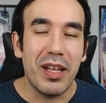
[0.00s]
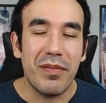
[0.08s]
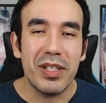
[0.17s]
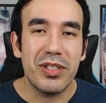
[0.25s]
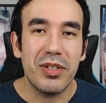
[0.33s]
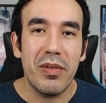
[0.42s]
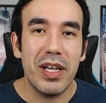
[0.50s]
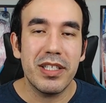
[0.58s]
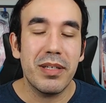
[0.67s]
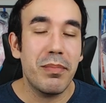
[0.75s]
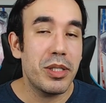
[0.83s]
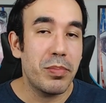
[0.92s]
palavras
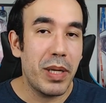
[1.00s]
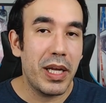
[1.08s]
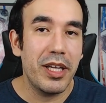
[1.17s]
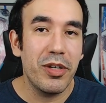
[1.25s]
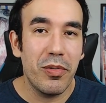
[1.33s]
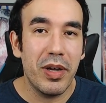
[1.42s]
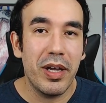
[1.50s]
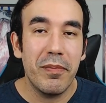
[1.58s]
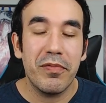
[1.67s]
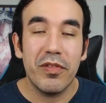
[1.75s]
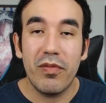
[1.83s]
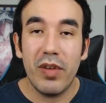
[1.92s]
são essas, mas para quem não
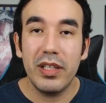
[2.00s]
é,